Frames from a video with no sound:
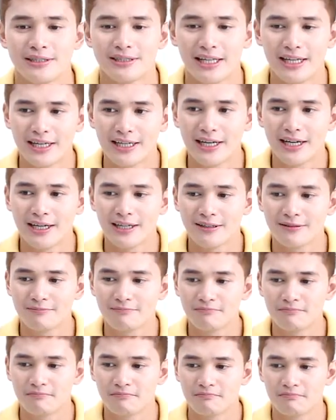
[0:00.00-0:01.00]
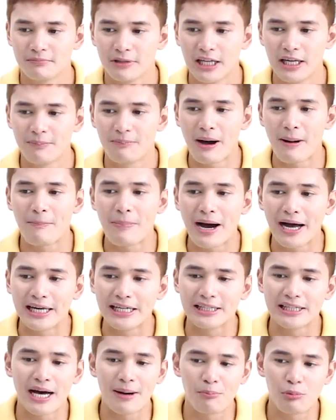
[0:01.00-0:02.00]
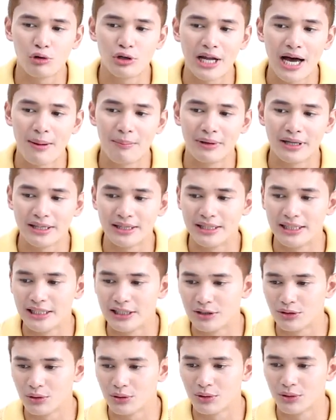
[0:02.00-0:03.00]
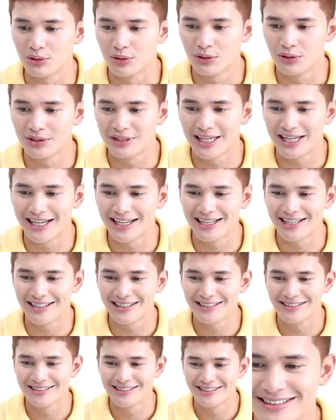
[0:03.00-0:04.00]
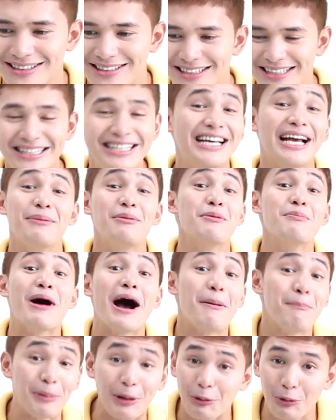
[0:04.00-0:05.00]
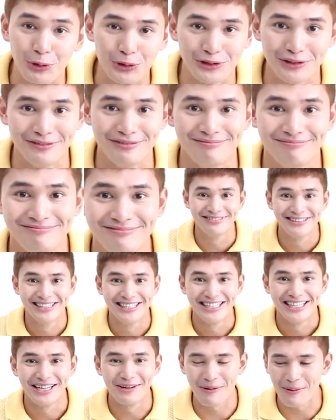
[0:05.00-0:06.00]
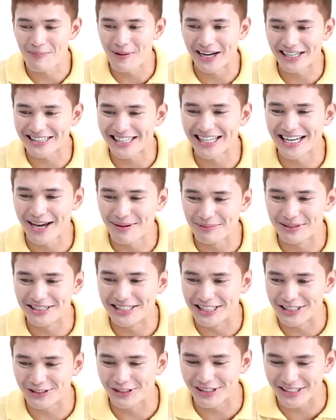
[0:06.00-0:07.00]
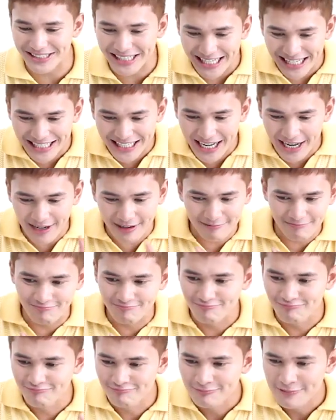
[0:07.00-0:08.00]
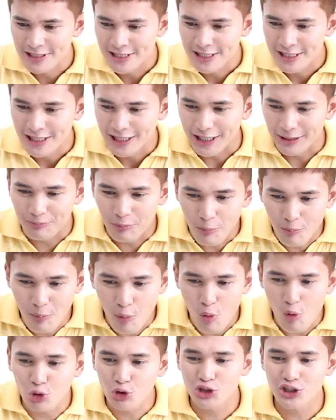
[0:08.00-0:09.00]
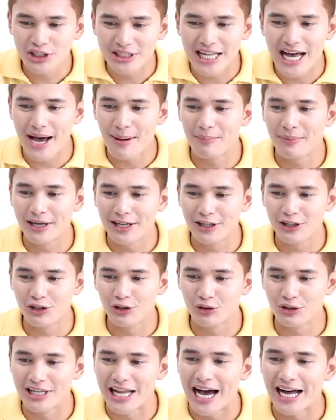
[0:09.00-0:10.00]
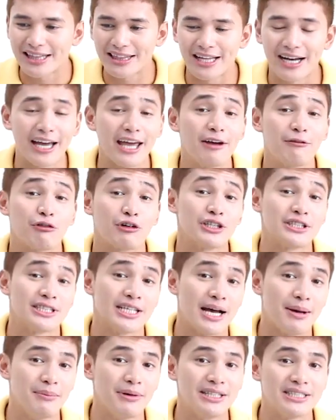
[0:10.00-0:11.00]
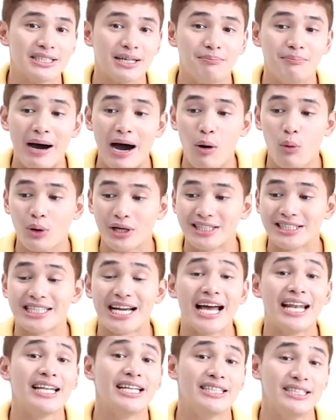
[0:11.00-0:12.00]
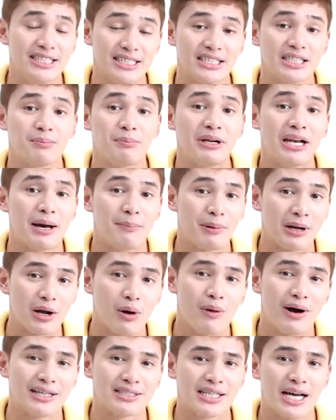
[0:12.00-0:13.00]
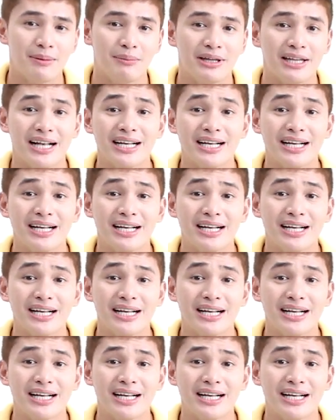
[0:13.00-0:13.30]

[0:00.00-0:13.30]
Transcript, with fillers: Talagang ipapakita po namin dito na hindi kami makapikon. Ipapakita namin dito na talagang ibubuhos namin yung lahat ng efforts namin sa bawat challenges na pinapagawa sa amin.